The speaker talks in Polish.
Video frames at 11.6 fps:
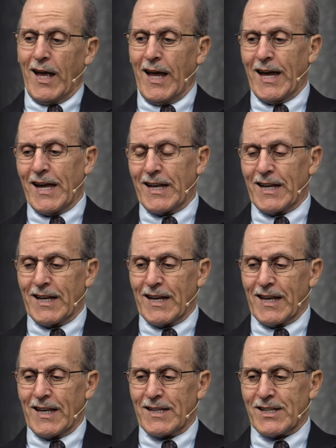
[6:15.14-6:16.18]
Zwierzęta
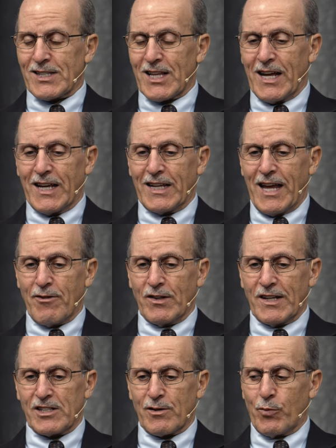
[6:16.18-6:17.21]
wpadły w szał i jak
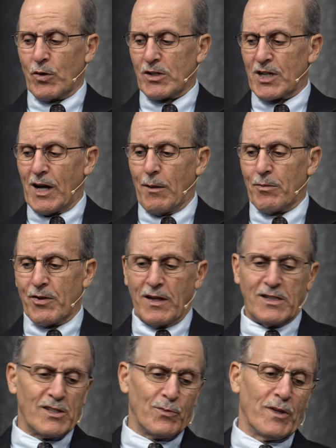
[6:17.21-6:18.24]
lawina kotletów
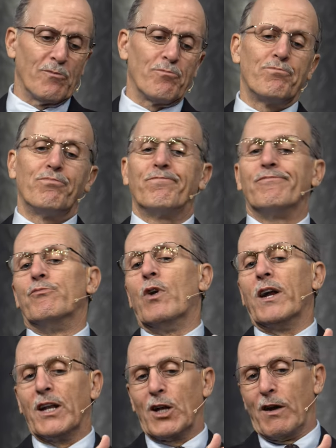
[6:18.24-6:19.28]
schabowych ruszyły
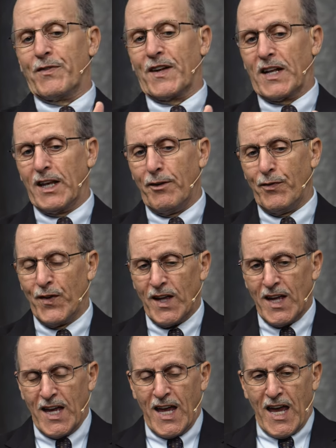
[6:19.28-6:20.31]
pędem z
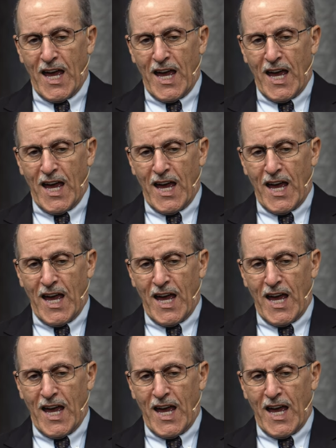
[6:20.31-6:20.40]
urwiska.